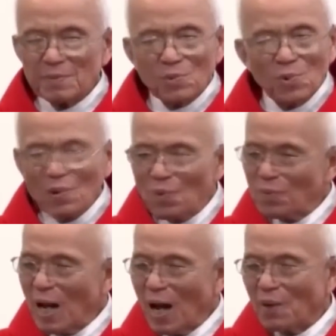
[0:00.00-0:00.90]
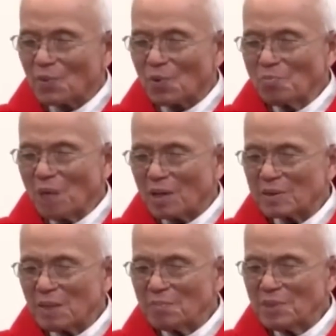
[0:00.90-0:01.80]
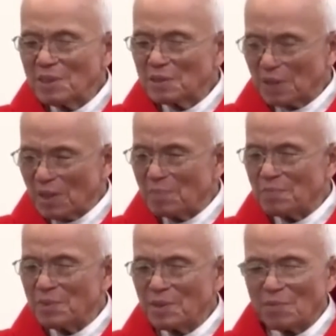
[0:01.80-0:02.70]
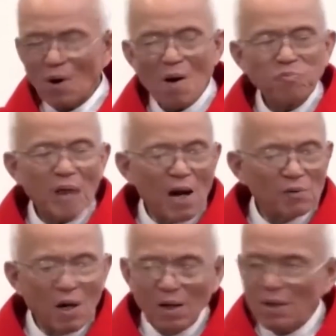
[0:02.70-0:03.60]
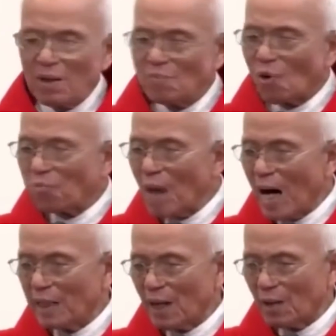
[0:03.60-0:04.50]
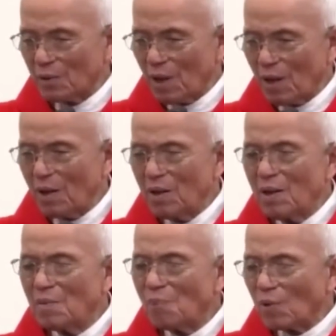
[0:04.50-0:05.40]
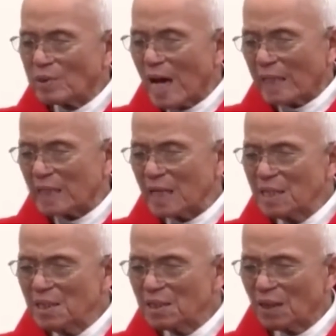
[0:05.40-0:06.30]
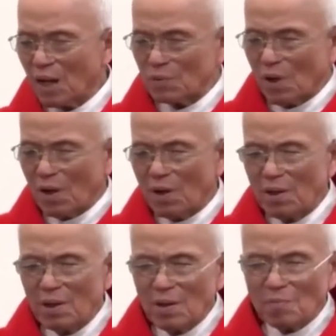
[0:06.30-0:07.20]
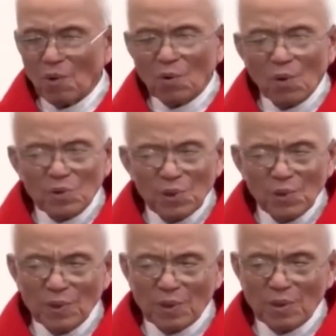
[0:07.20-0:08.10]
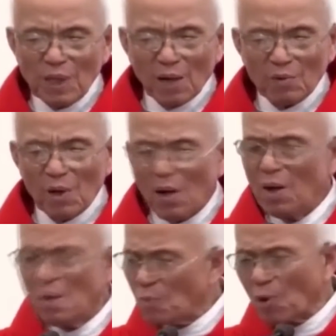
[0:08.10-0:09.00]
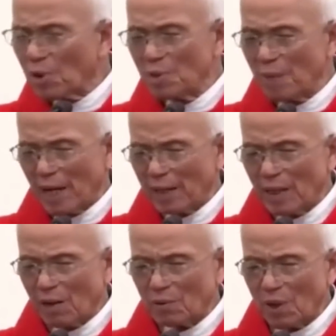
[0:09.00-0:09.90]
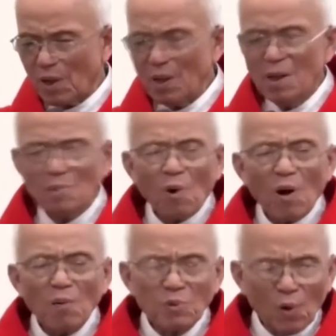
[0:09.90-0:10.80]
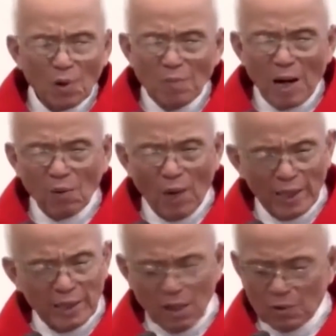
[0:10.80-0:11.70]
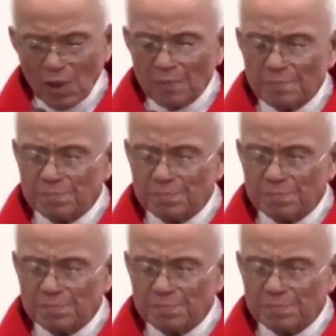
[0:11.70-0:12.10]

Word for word: Chúa lúc nào cũng bận tâm đi tìm một ông nào đó, một bà nào đó, một chàng thanh niên nào đó, một cô thiếu nữ nào đó, một người mẹ nào đó, một ông nội bà ngoại nào đó